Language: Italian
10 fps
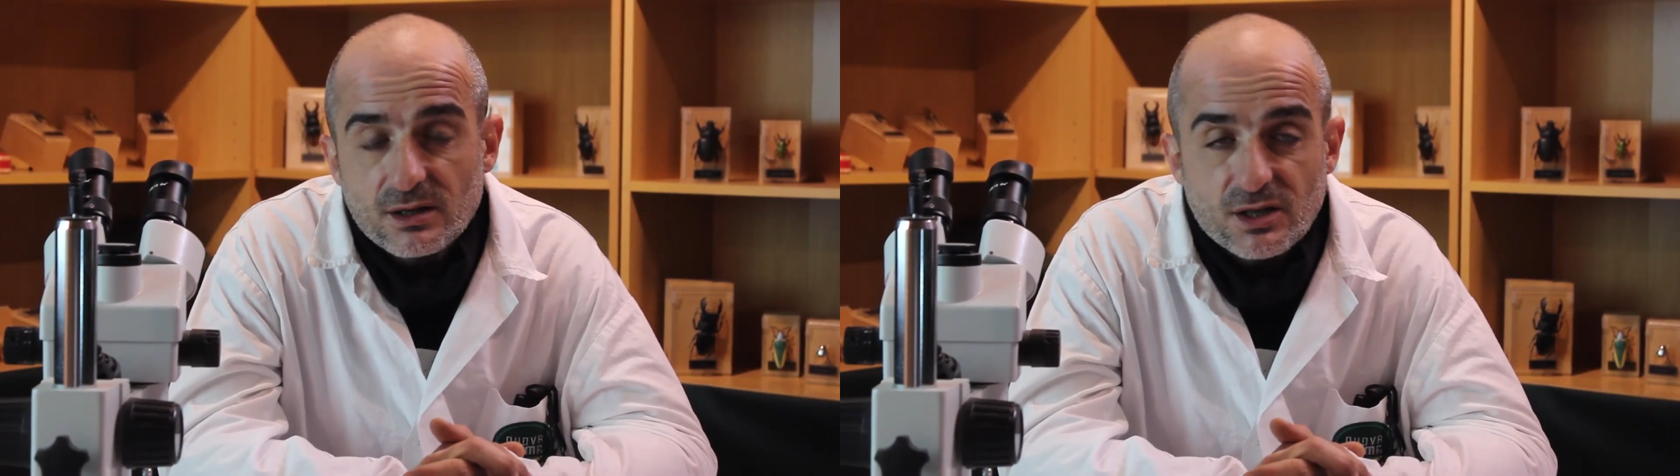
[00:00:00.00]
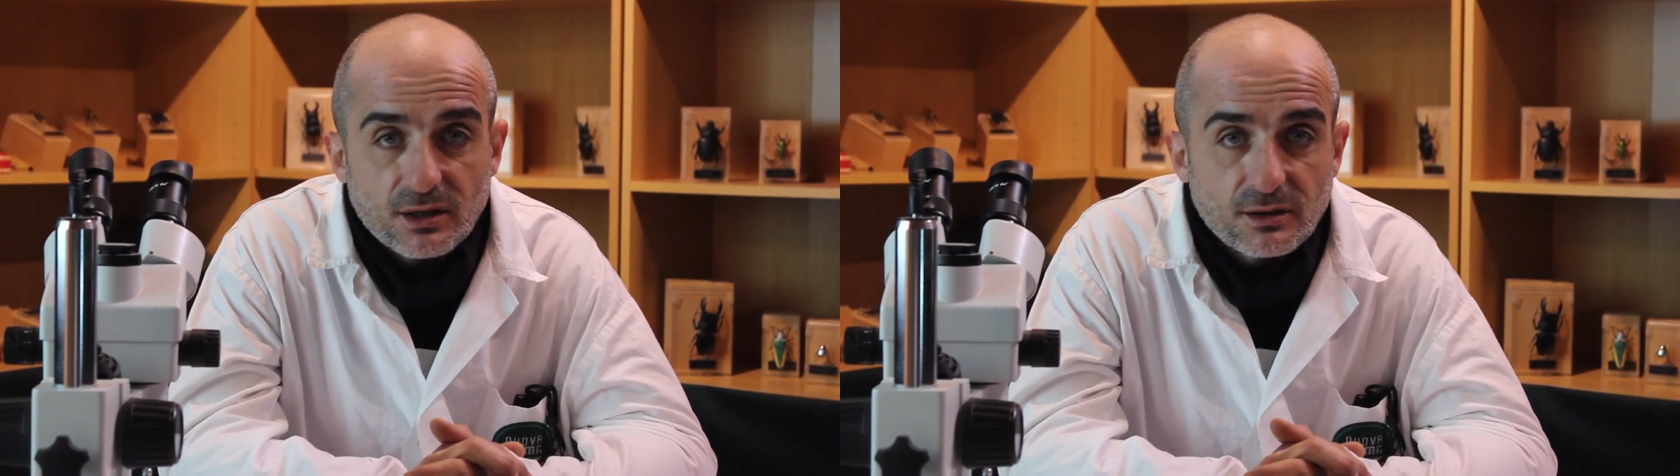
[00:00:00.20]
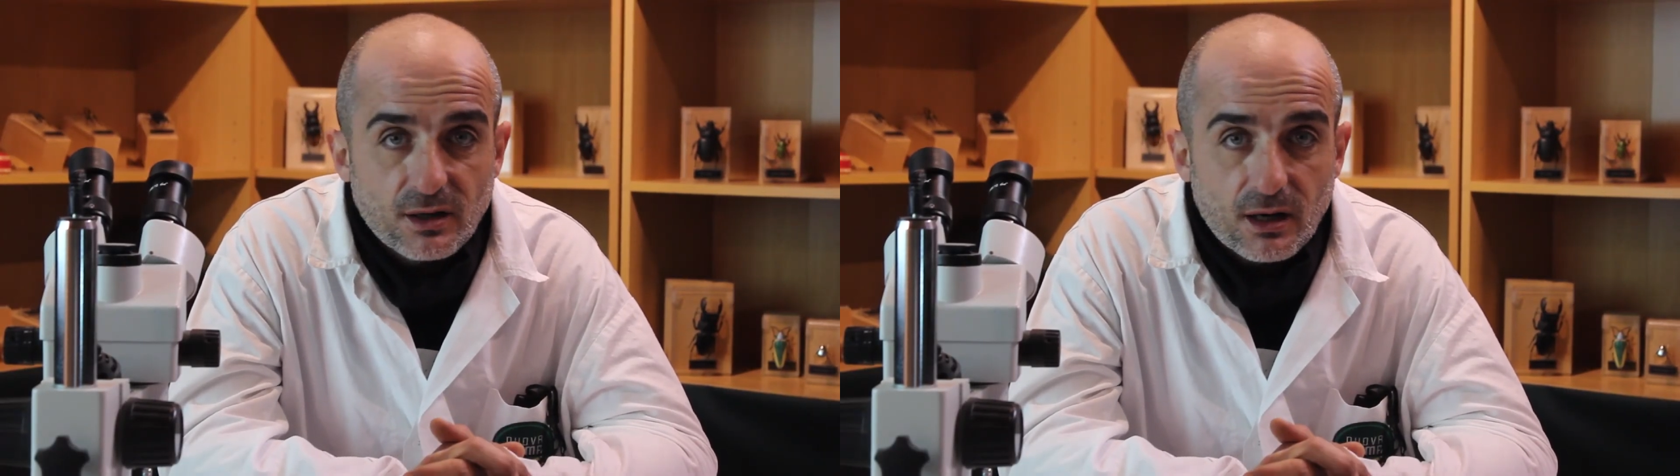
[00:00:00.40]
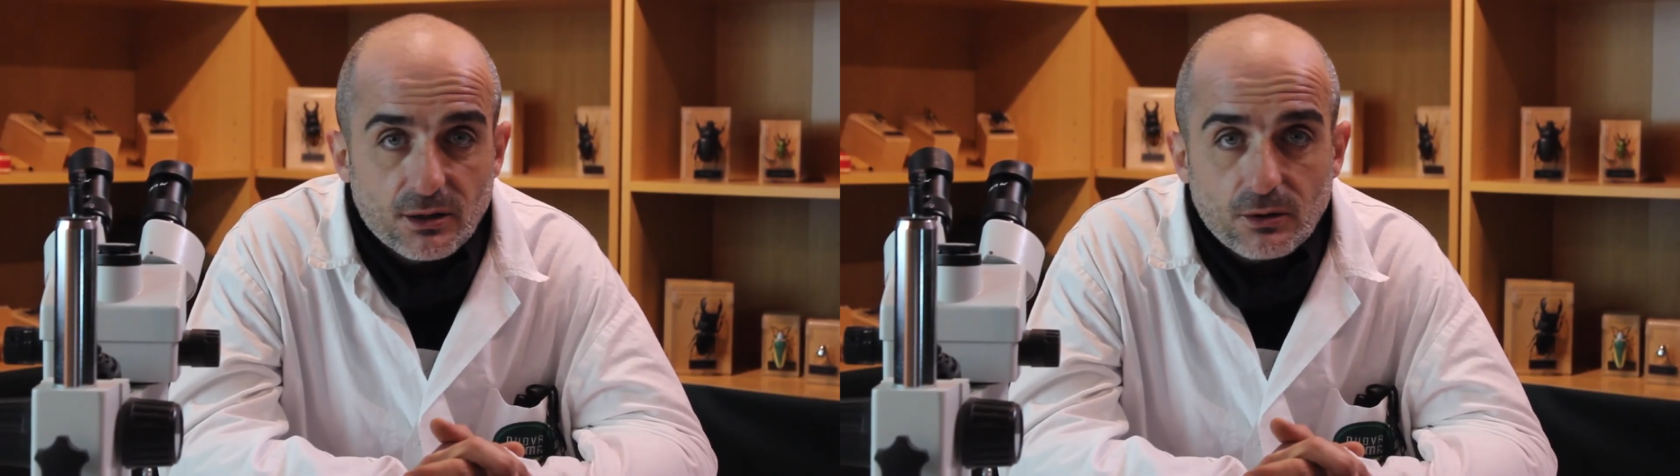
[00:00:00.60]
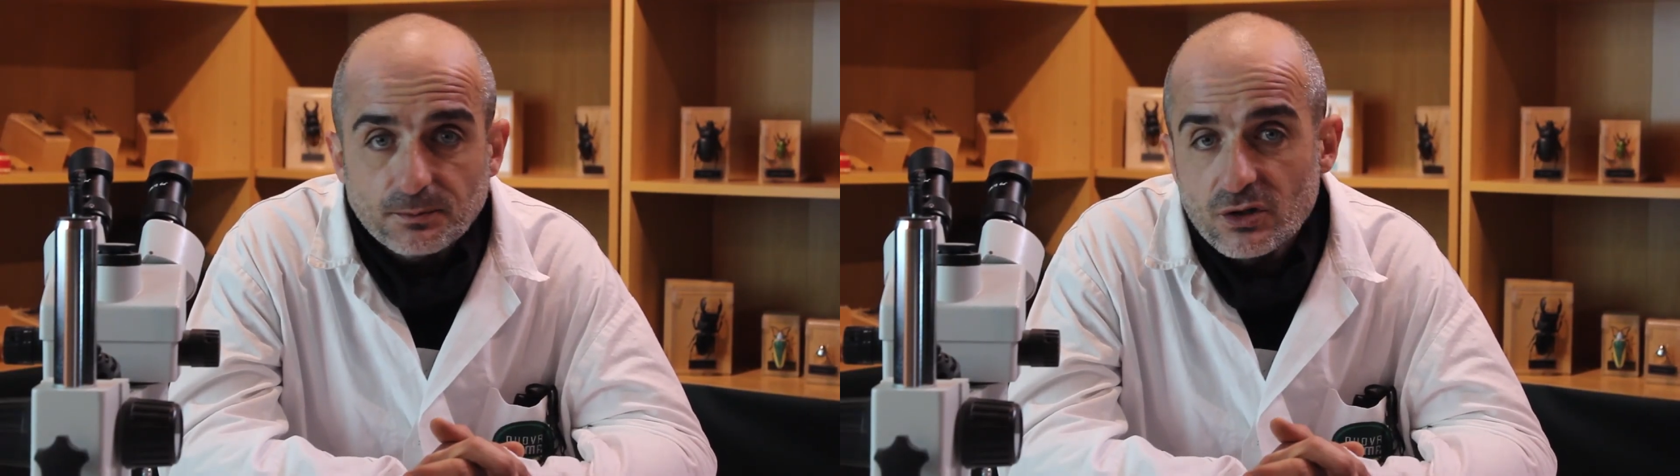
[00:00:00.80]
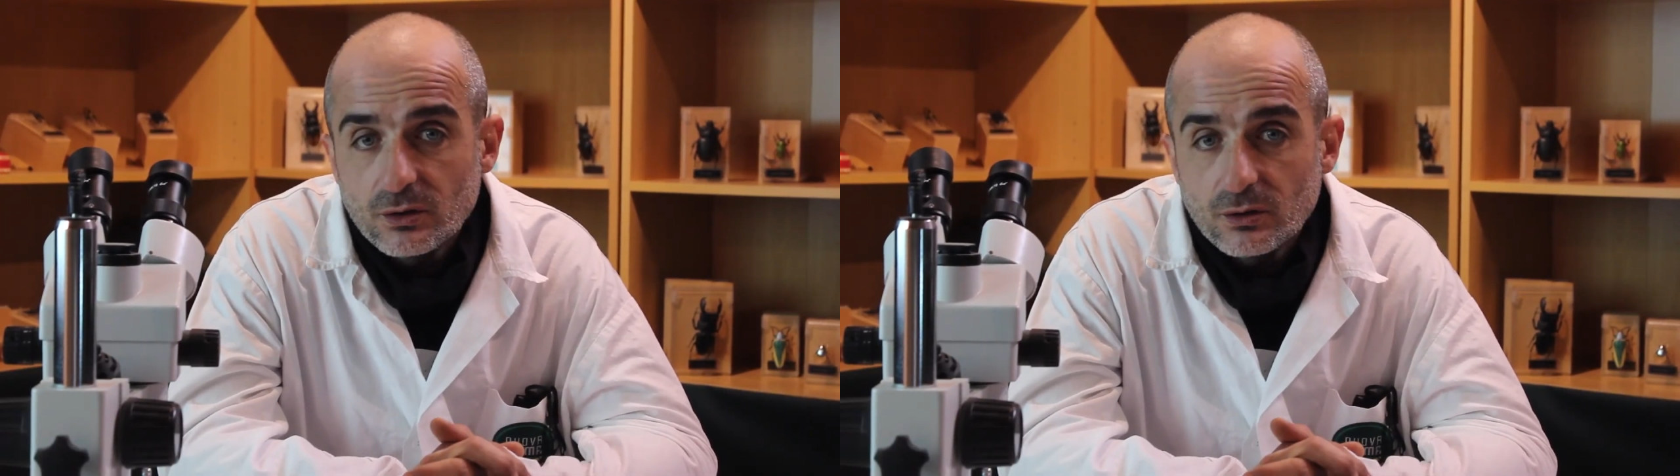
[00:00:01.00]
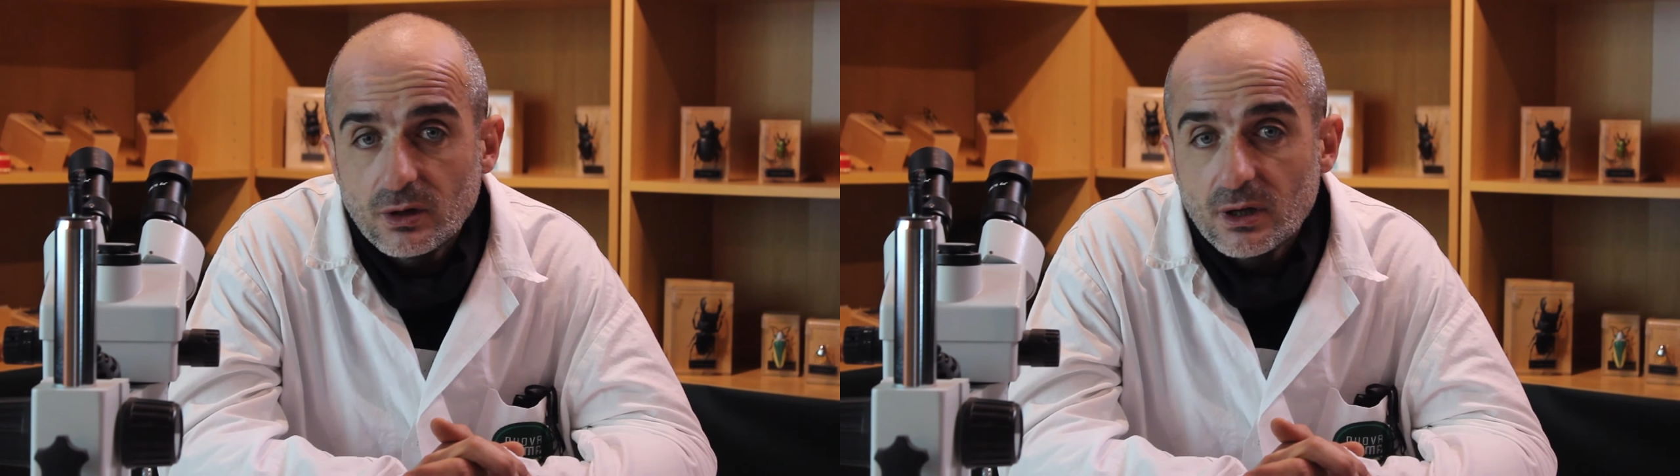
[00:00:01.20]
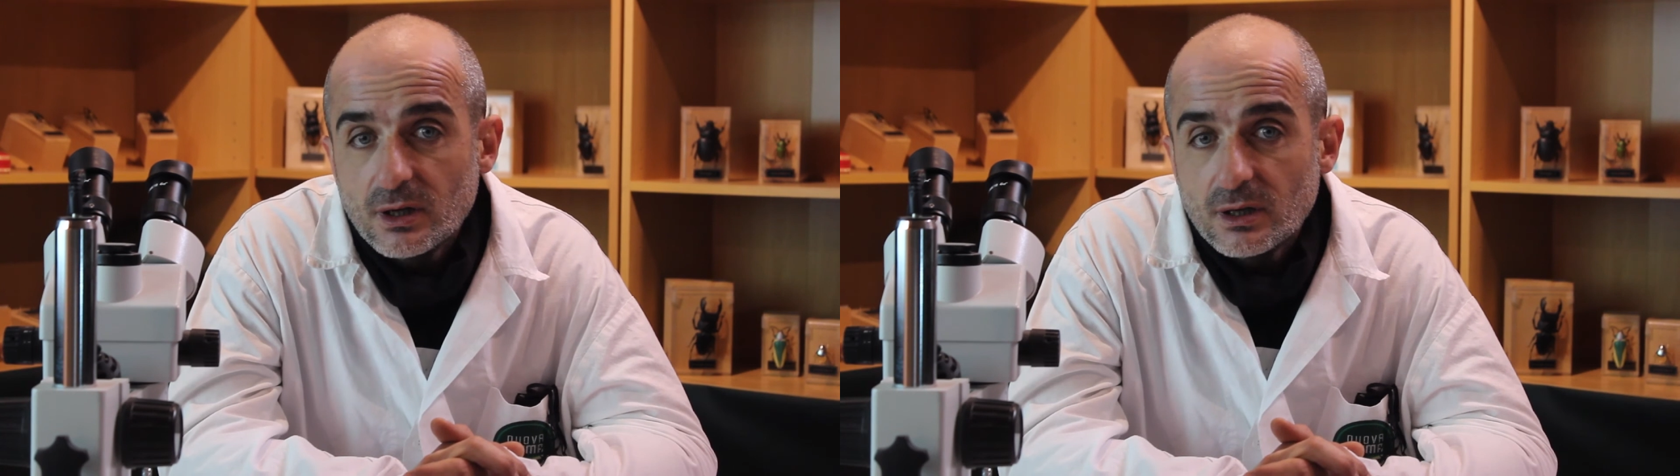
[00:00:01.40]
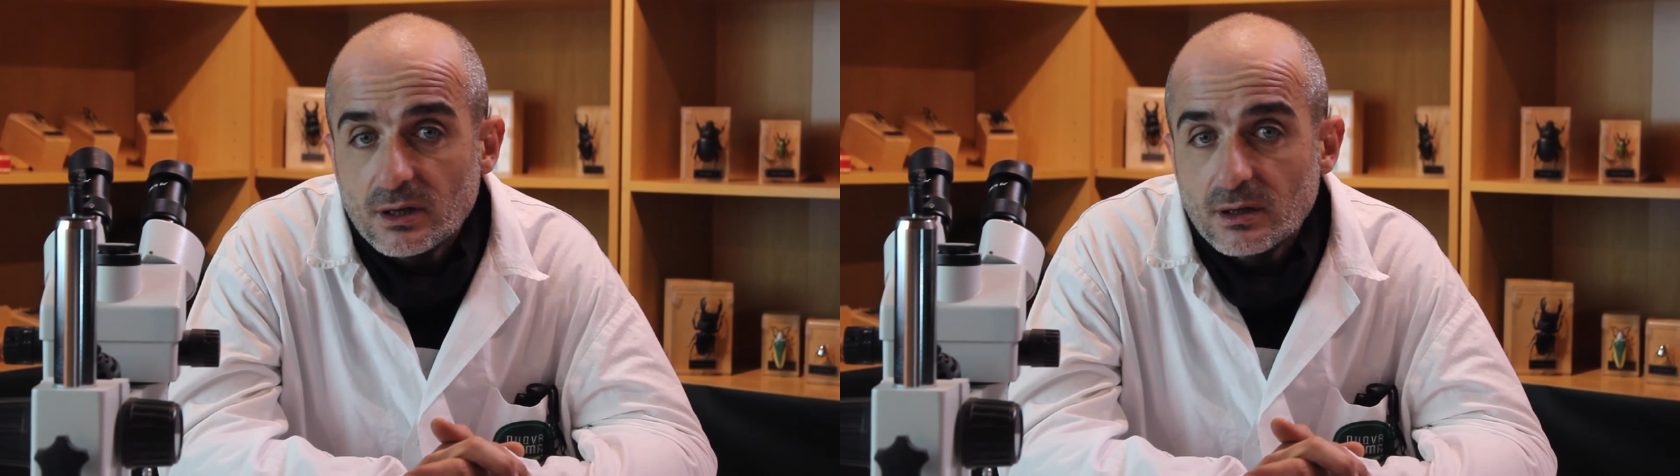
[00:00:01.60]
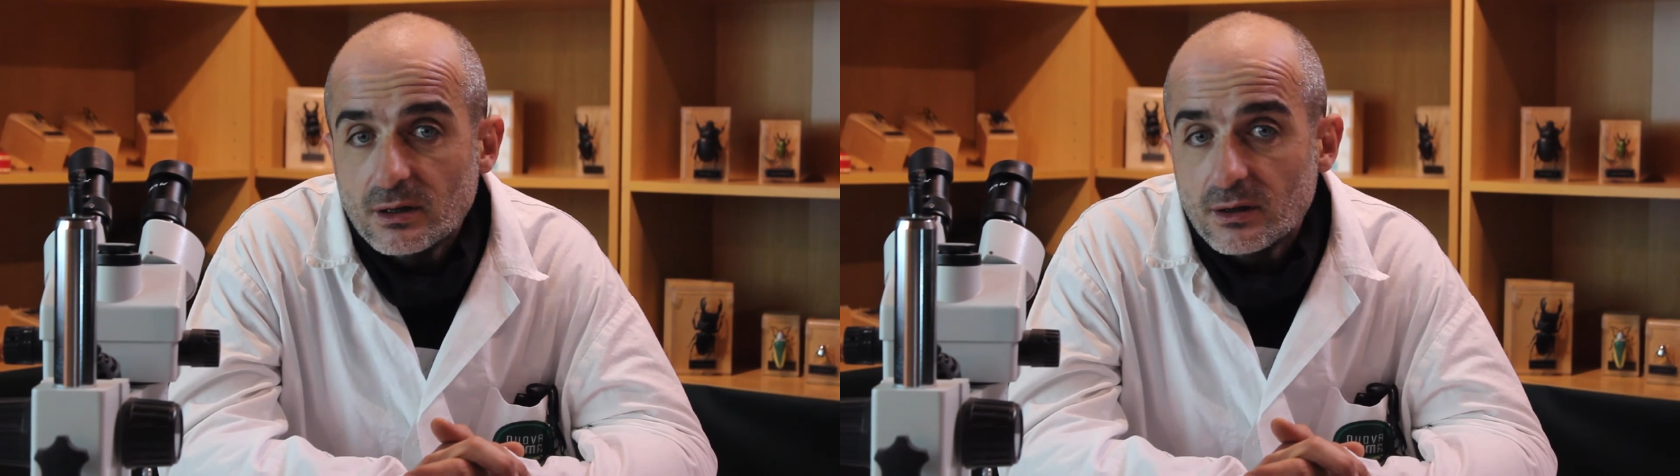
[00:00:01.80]
sanitario sono
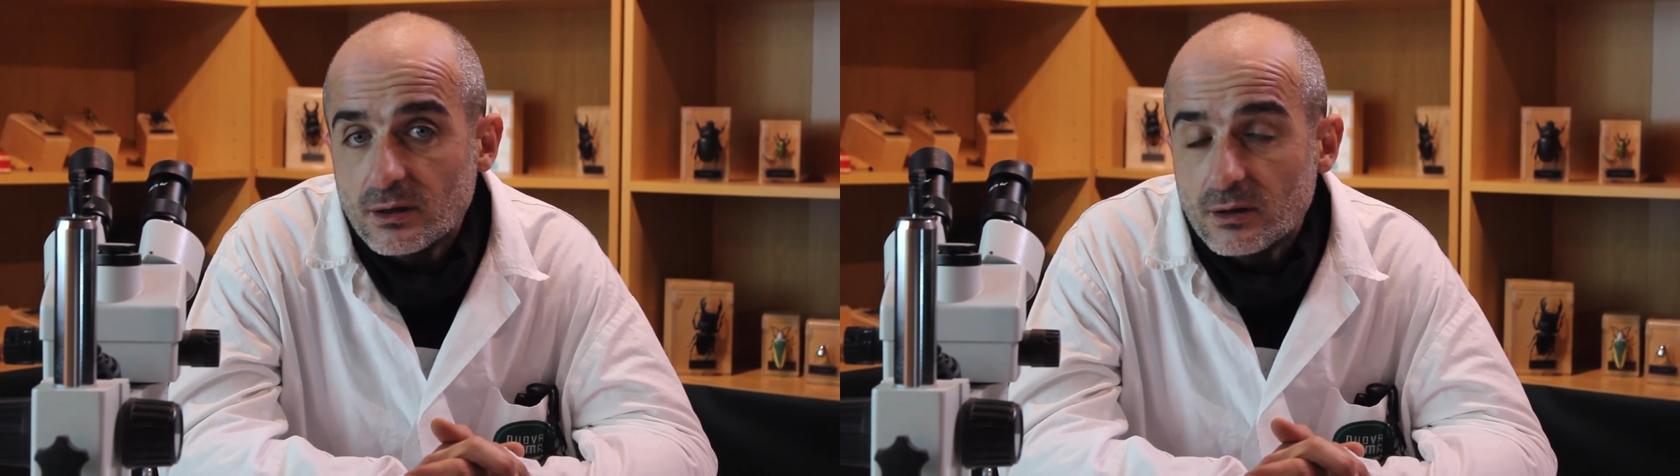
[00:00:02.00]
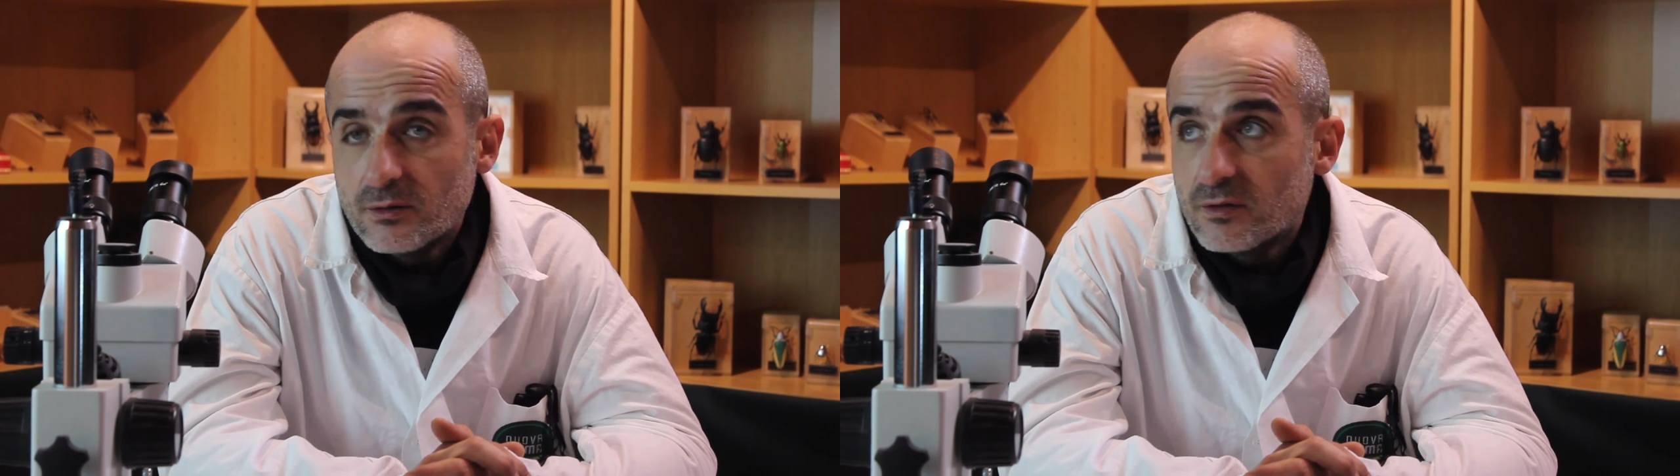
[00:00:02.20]
il eh,